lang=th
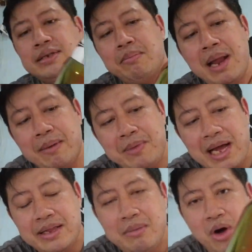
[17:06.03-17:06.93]
สำหรับ
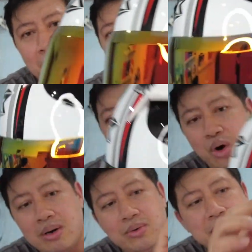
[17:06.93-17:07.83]
ท่านที่บอกว่าแล้วหม
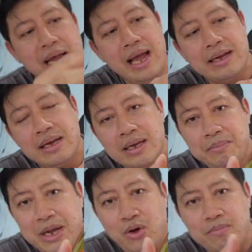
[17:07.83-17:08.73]
วกรุ่นเนี้ย
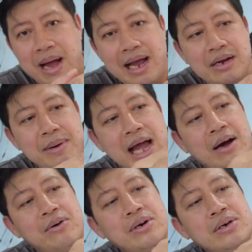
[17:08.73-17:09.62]
ผิดกฎหมายหรือเปล่า
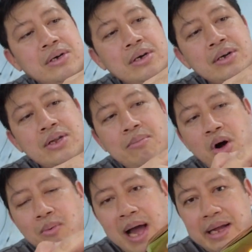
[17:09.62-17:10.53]
ต้องบ
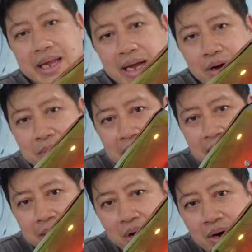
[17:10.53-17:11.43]
อกว่าเนี่ยเขามี
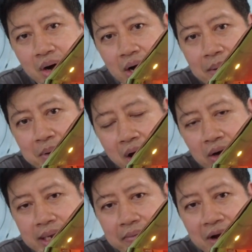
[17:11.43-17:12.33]
มอกรับรอ
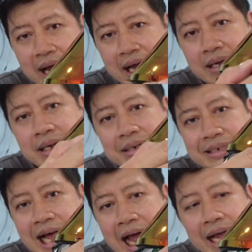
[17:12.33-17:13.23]
งนะครับ ว่า
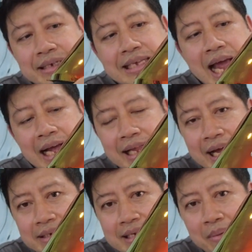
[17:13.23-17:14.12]
แสง
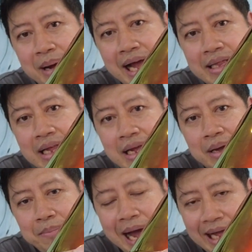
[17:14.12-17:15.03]
เนี่ยสามารถ
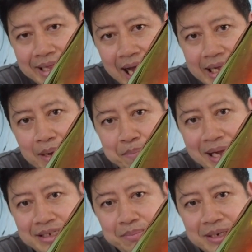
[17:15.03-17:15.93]
ผ่านได้นะครั
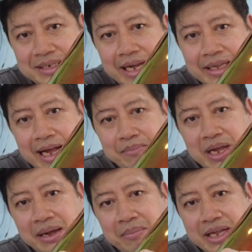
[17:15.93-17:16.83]
บ 80%นะครับ
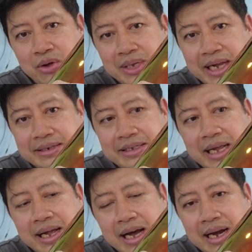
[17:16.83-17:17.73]
นี่มีตัวนี้ส
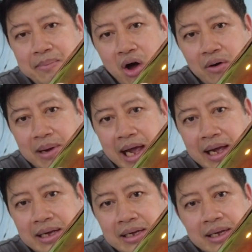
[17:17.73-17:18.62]
ติกเกอร์รับรองมา
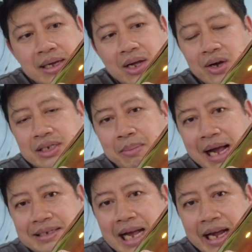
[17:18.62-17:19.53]
ก็ส
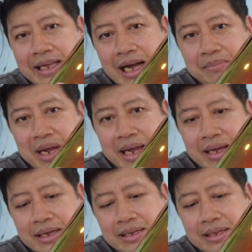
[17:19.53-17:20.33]
บายใจนะครับนี่